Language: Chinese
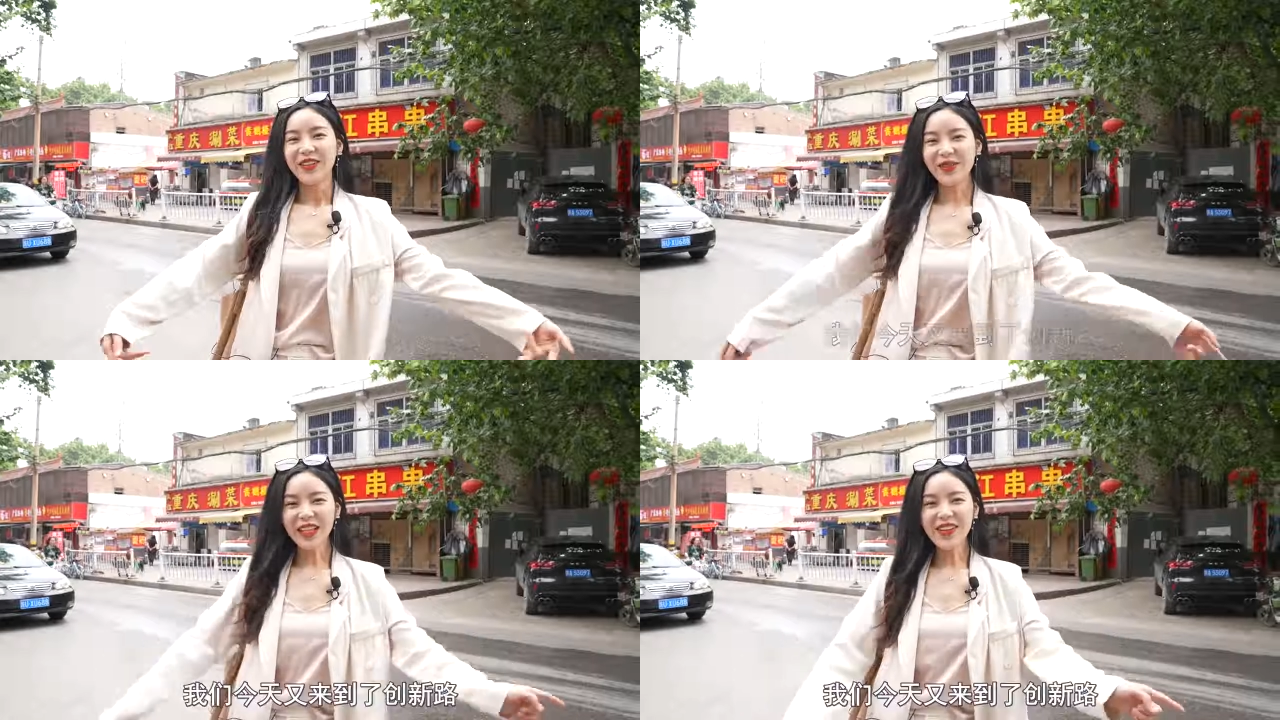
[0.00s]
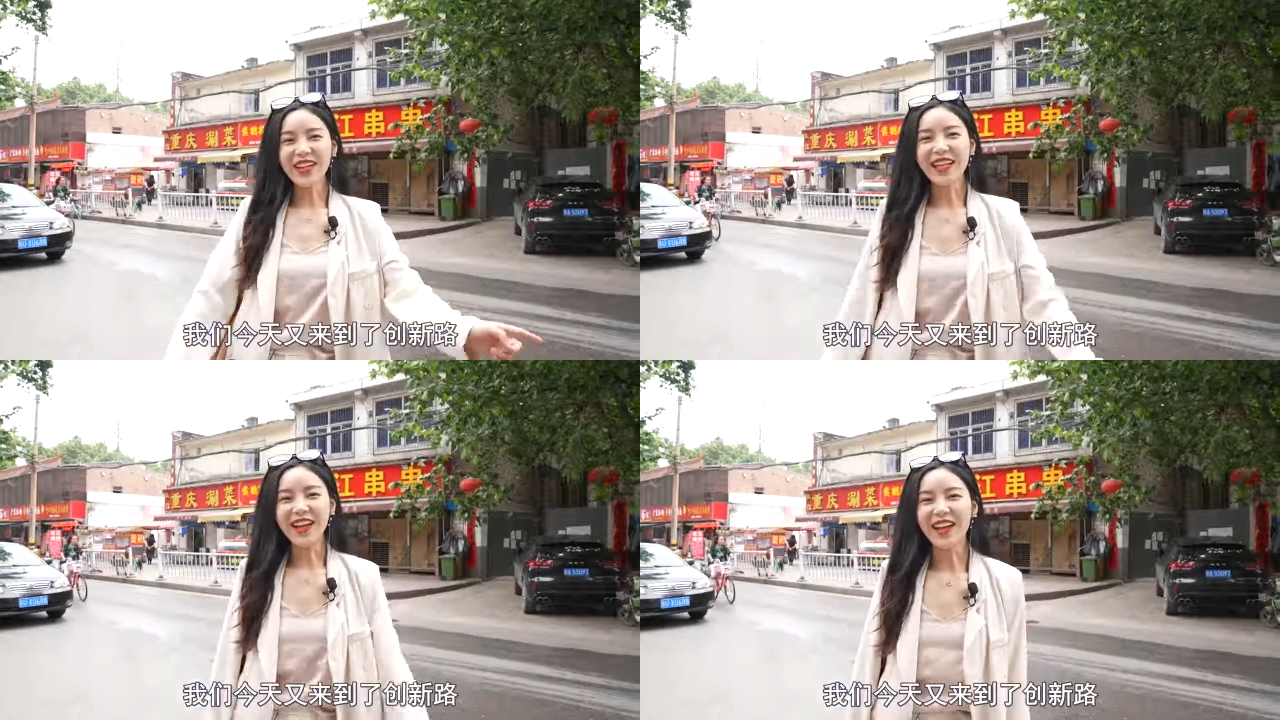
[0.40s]
我们今天
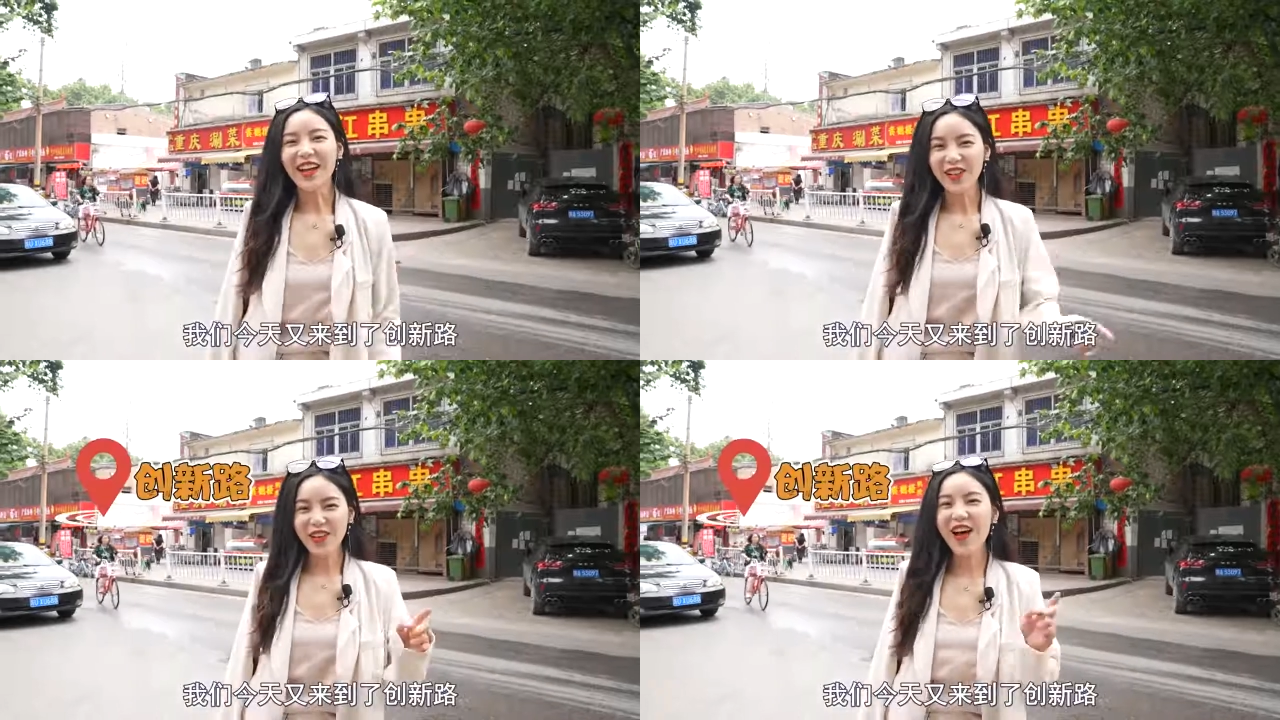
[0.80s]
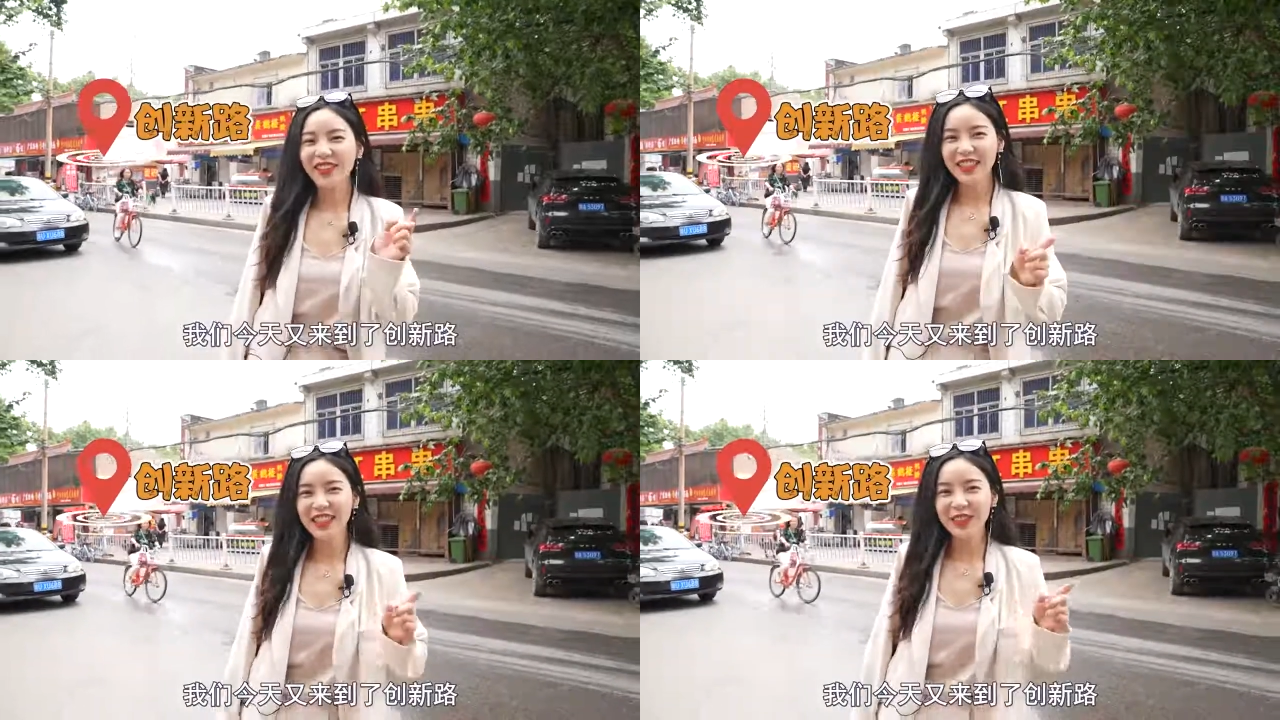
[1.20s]
又来到了
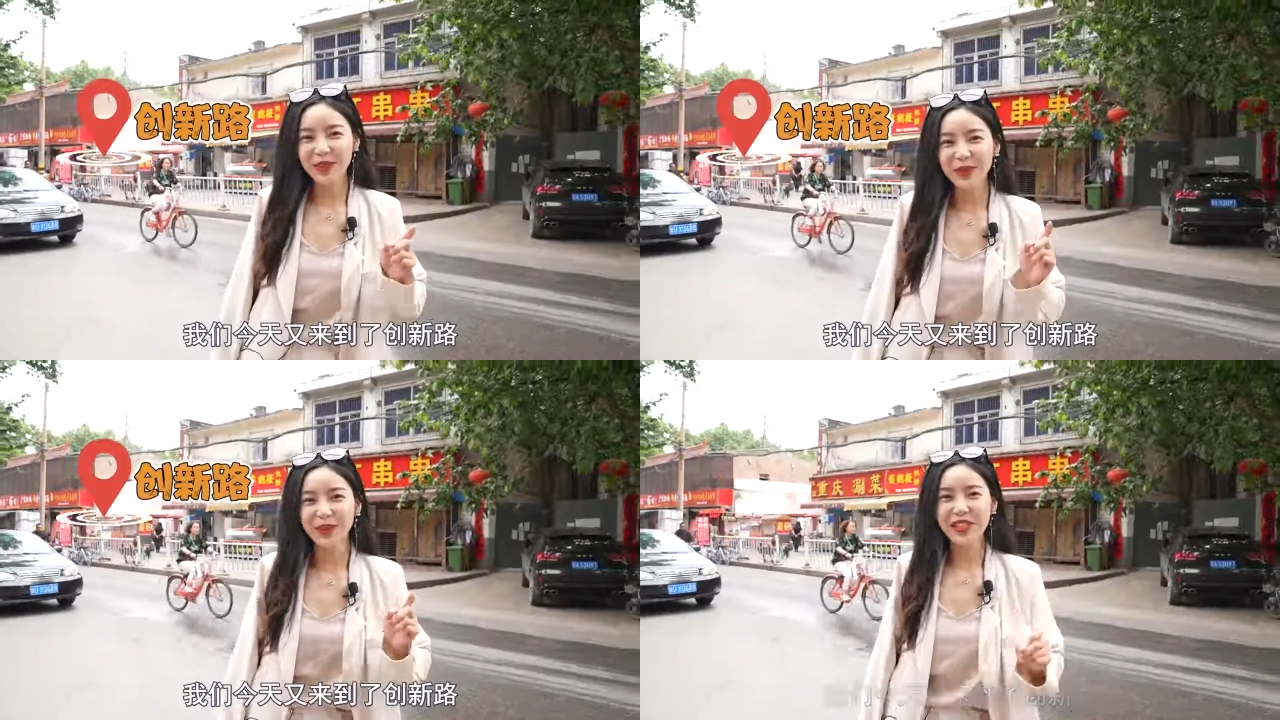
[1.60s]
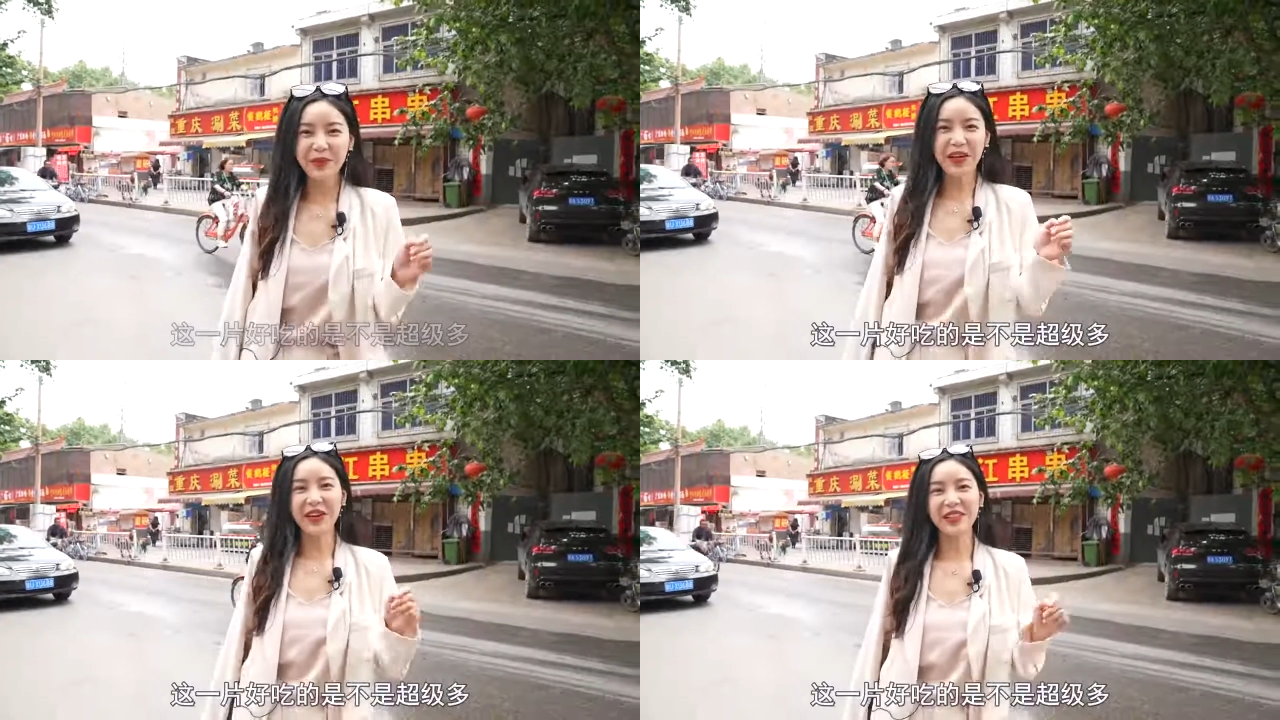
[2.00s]
创新路，
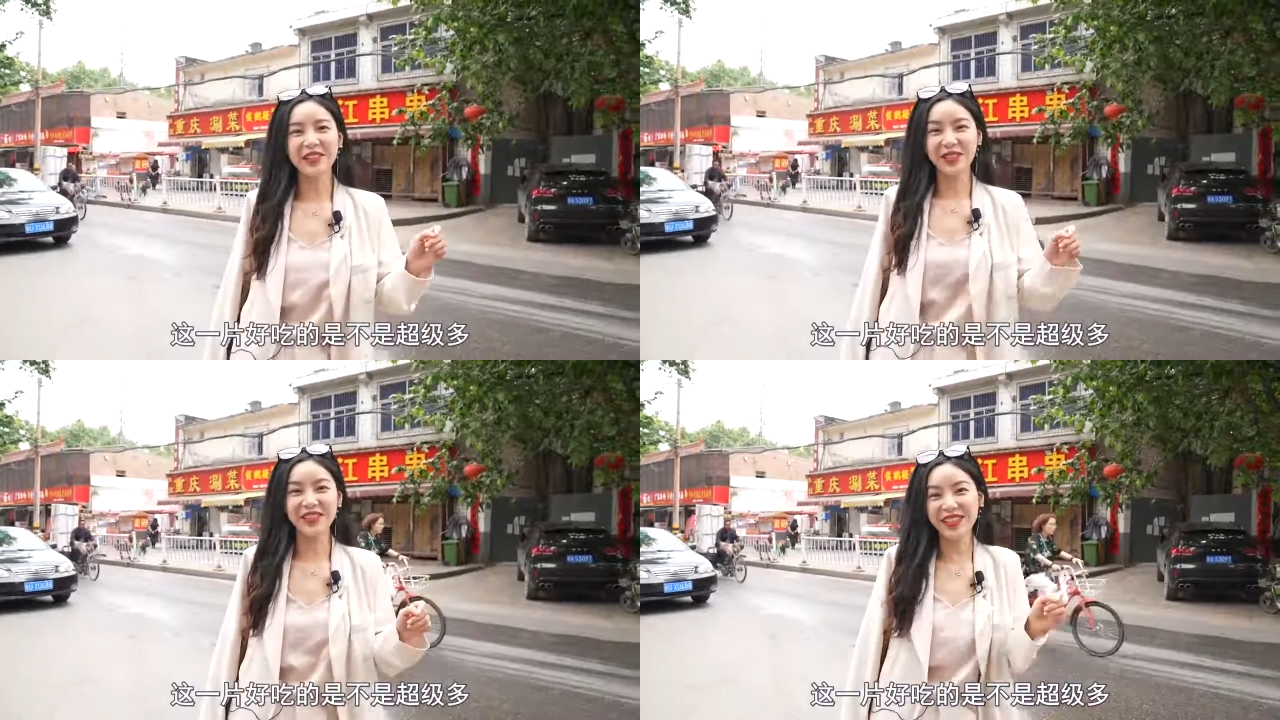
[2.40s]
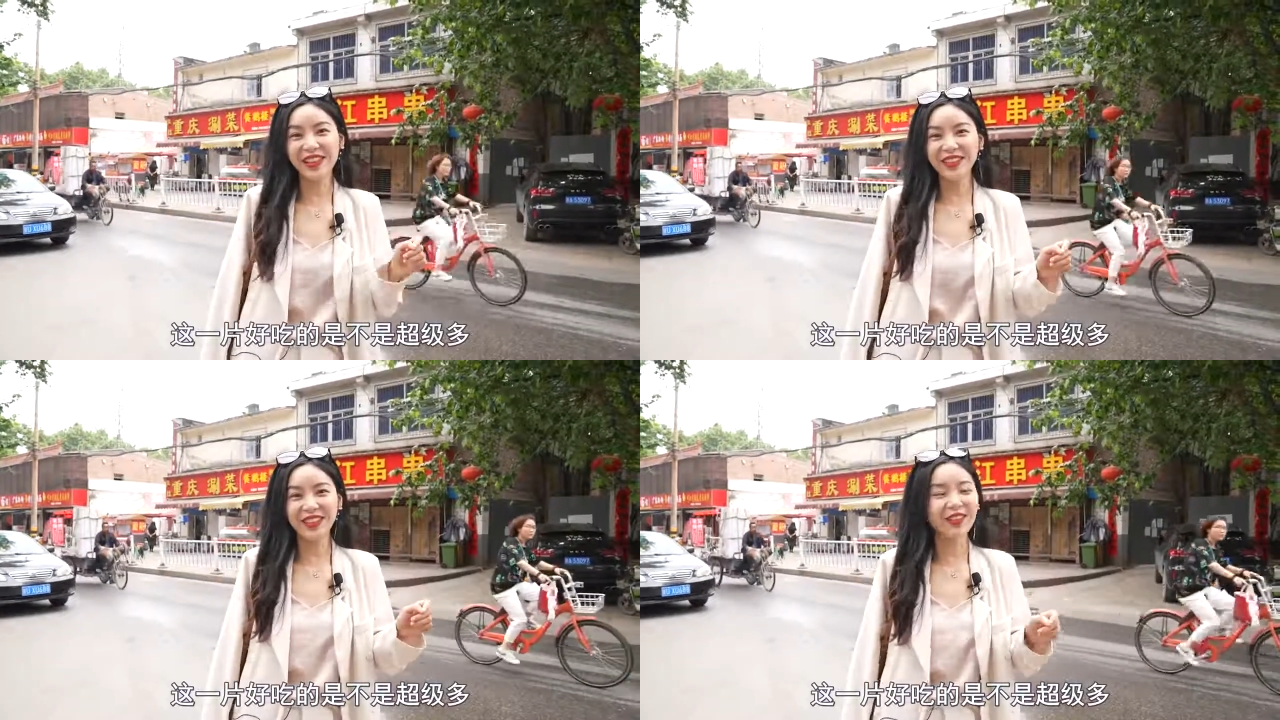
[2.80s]
这票好吃，是不是
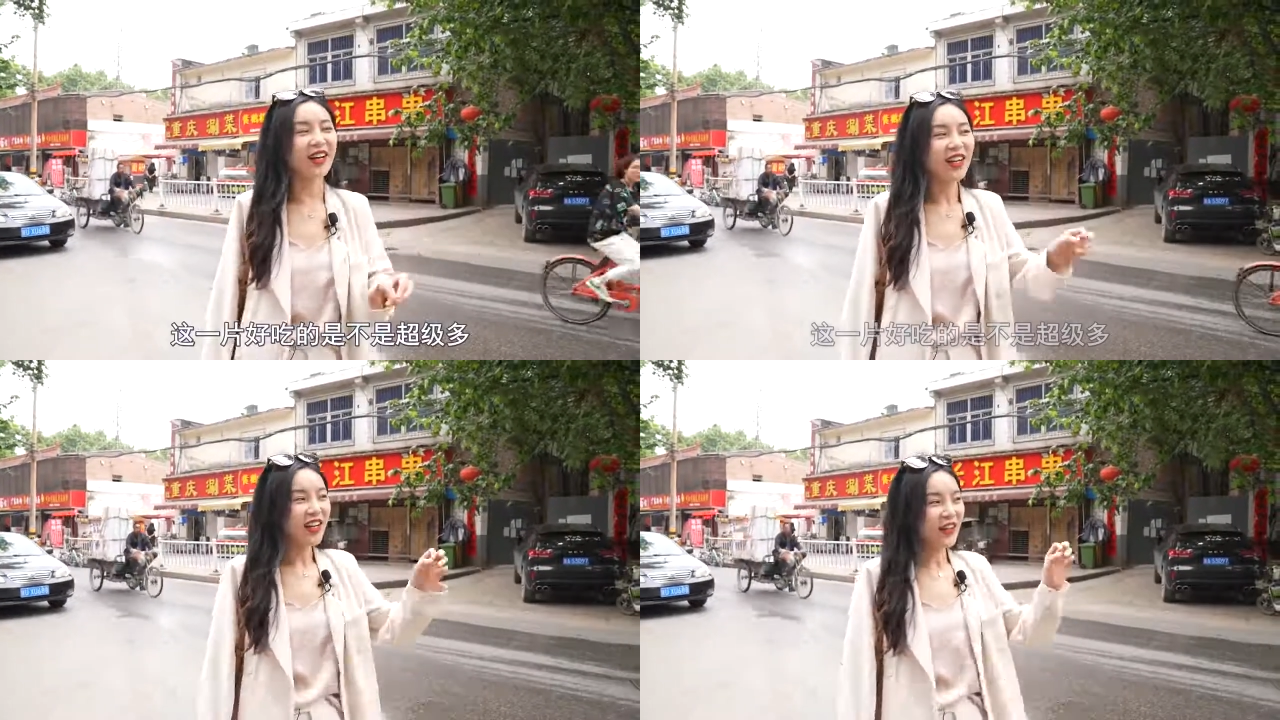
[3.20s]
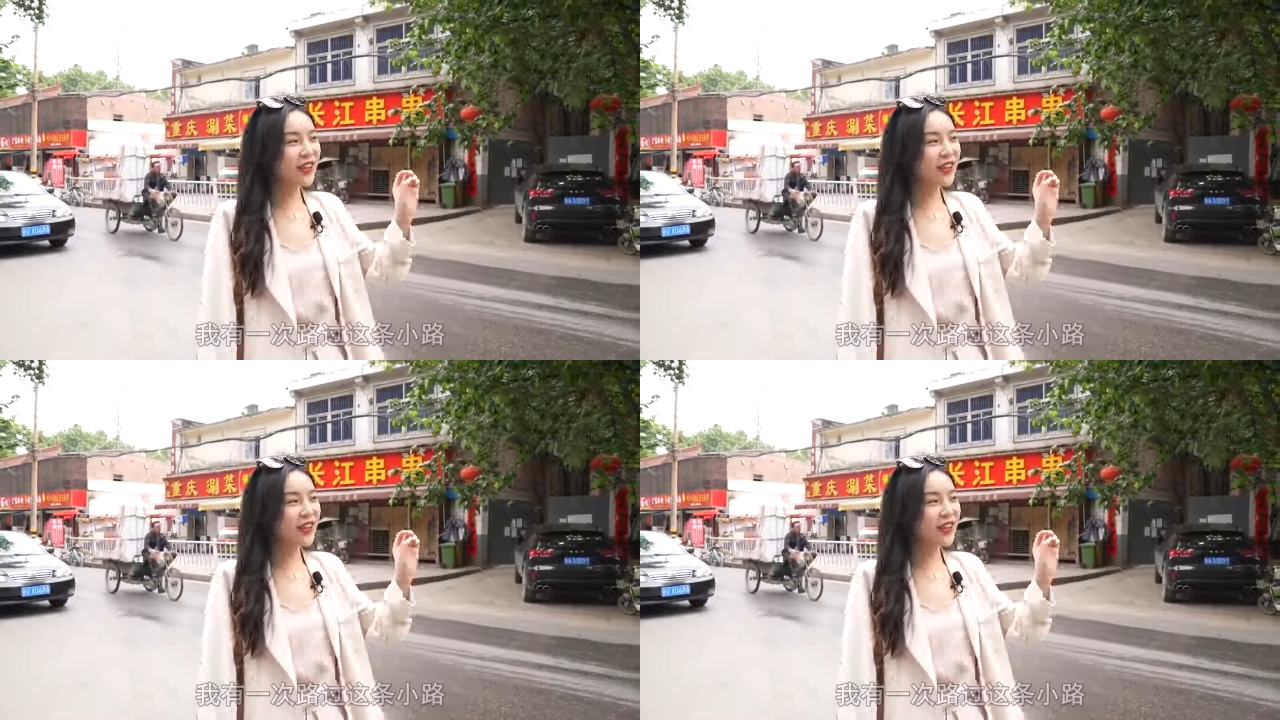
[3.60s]
超级多？